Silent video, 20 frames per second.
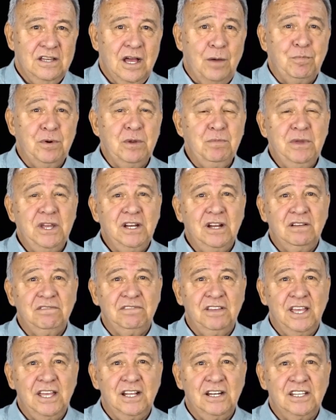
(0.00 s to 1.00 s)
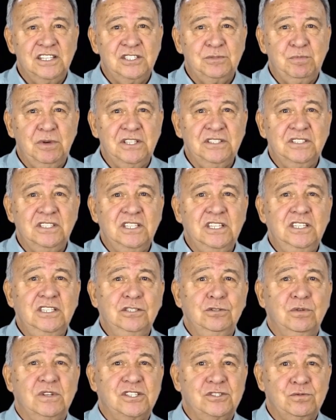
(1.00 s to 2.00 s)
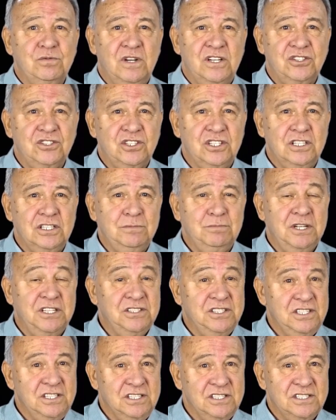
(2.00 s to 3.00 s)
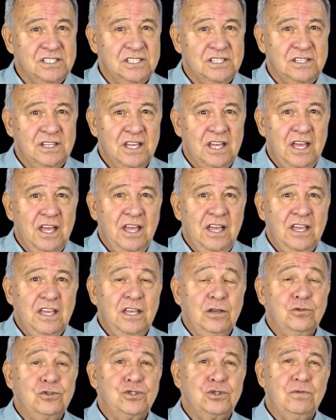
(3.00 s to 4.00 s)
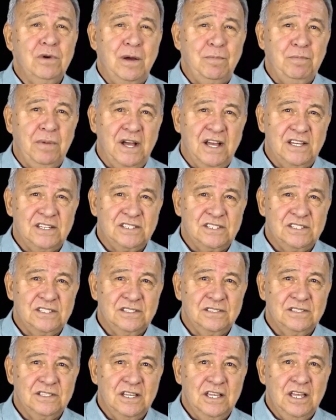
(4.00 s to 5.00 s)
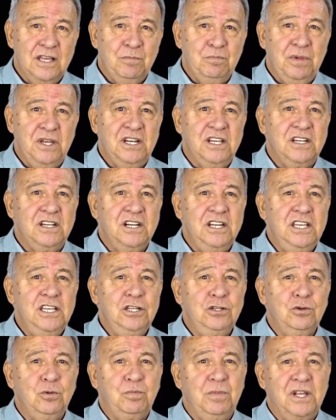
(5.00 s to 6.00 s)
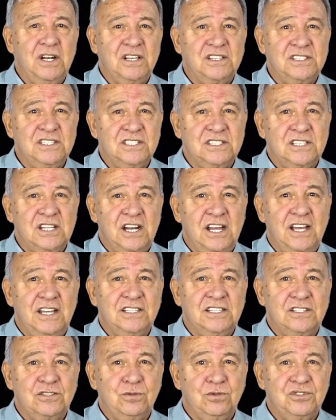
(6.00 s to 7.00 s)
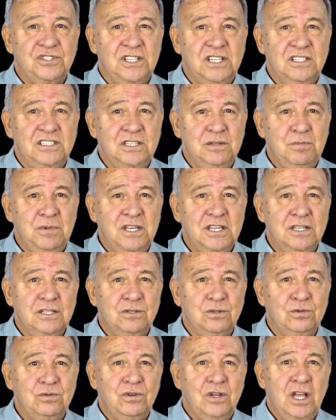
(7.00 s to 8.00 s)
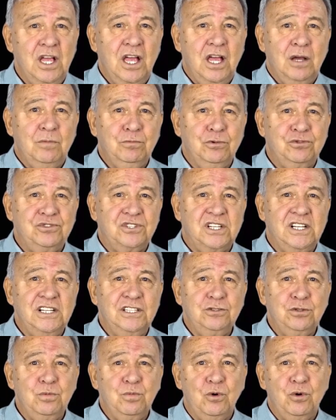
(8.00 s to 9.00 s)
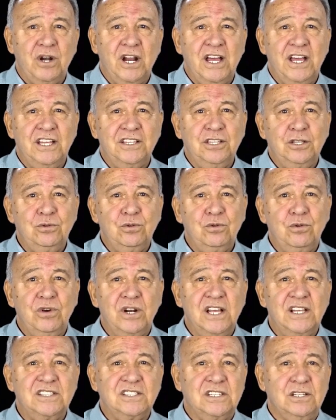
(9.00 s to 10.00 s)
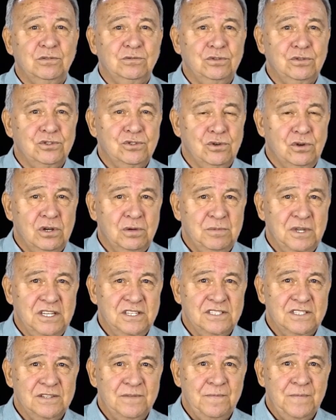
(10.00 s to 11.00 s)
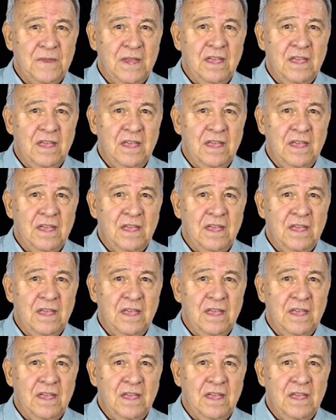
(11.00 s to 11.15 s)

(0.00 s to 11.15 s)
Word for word: A primeira vela, expandindo a sua chama, disse: Eu sou a paz, peregrino pelas estradas do sentimento, buscando morada no coração dos homens.